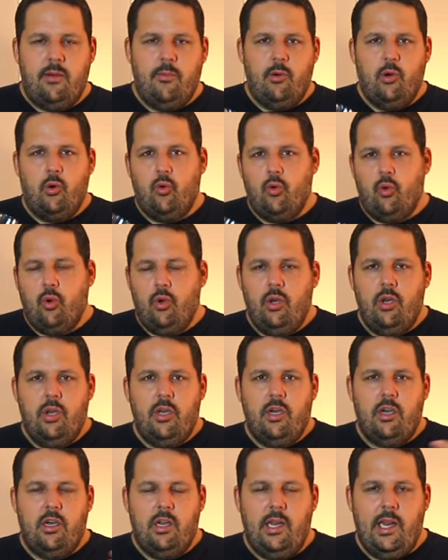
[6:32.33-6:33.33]
aber
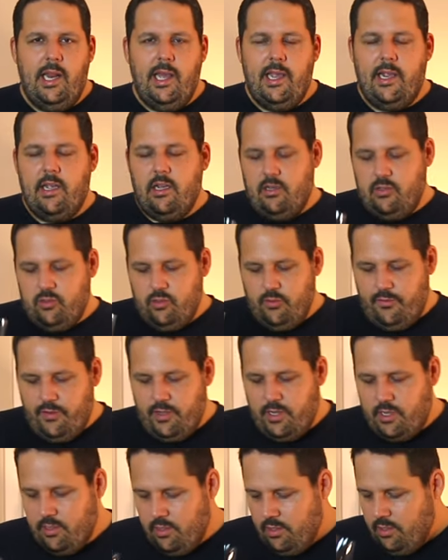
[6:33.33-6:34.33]
runder, lecker,
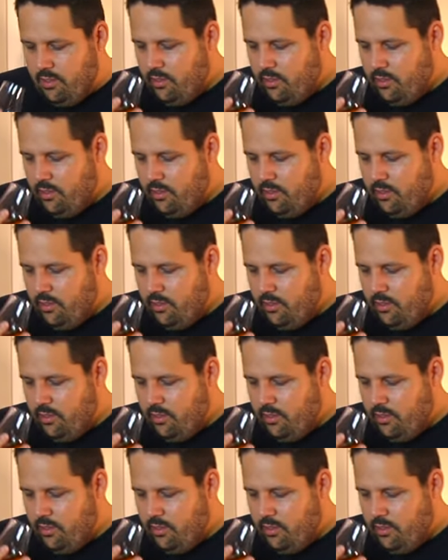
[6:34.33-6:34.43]
süffig.